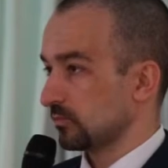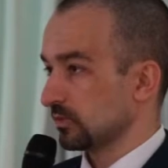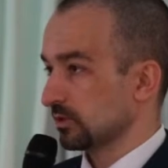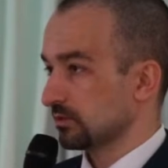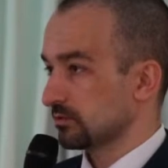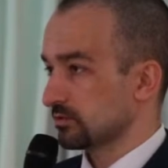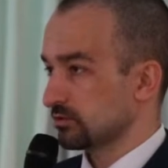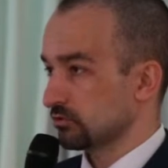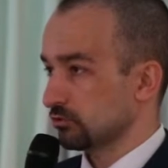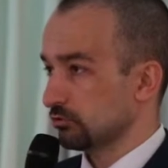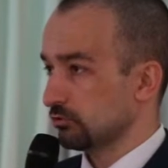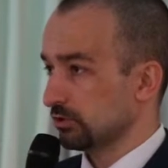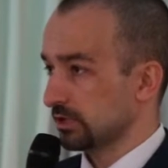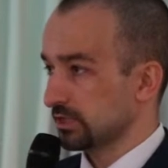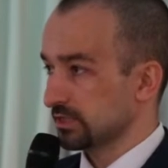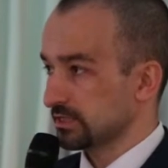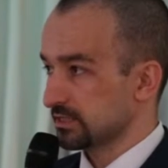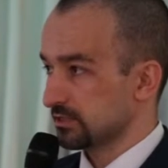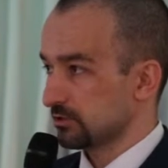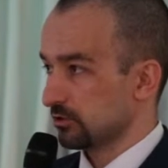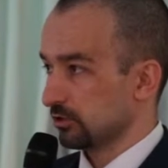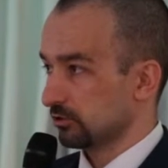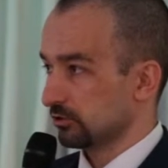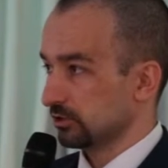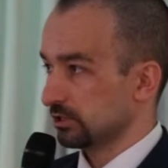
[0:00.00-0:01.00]
Z drugiej
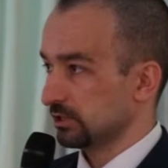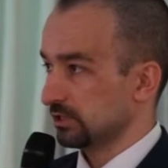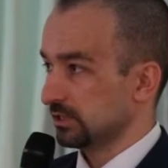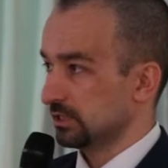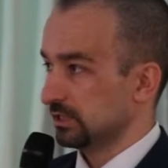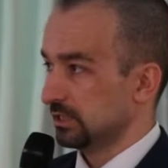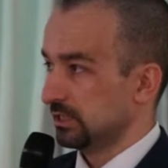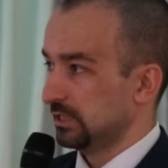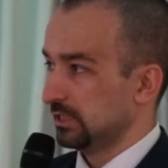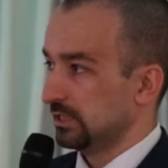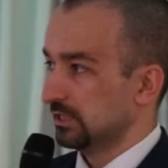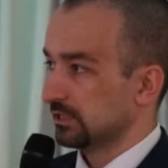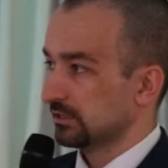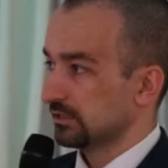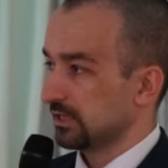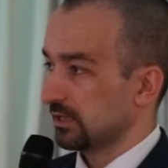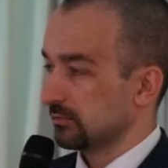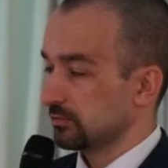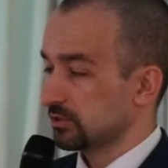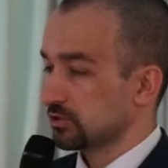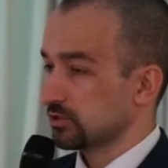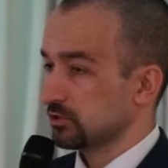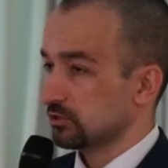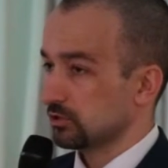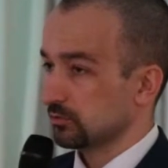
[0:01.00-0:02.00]
strony,
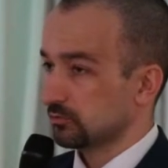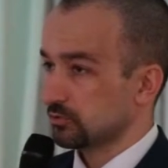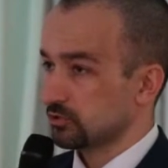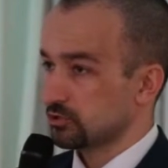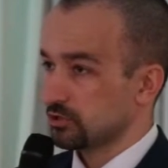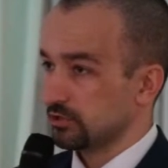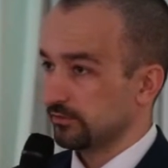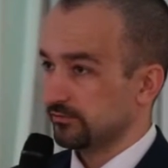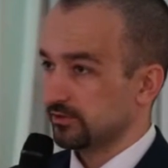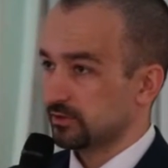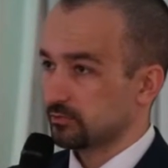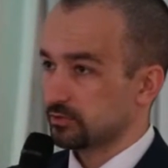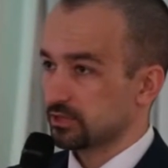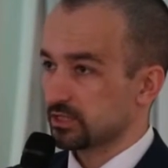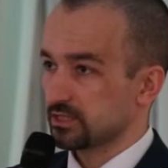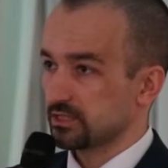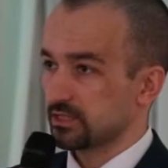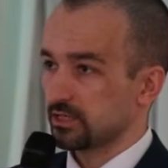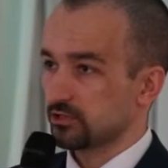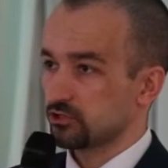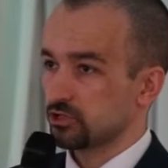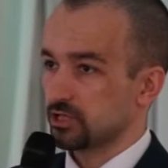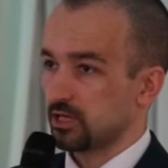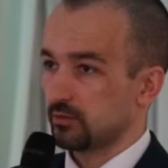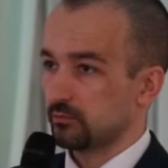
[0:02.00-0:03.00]
tam gdzie to możliwe,
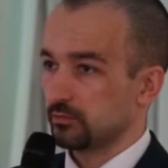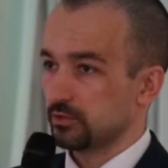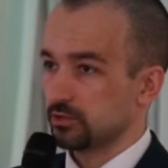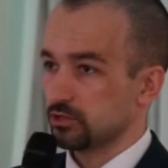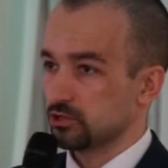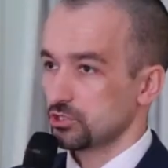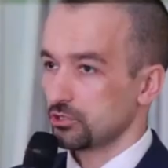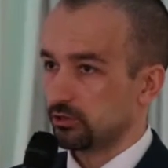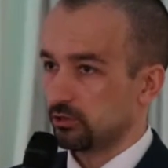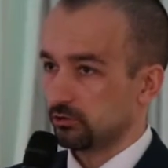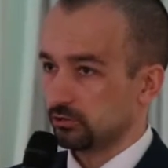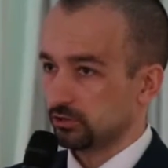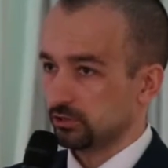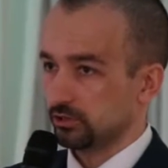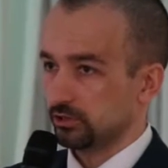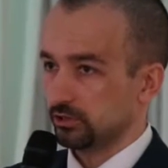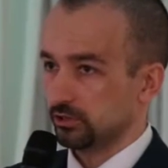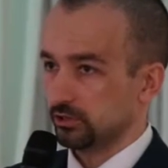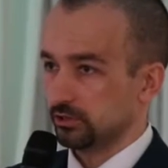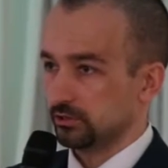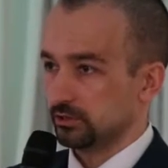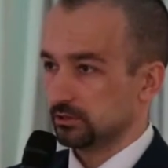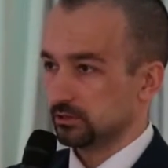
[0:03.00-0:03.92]
przeznaczamy środki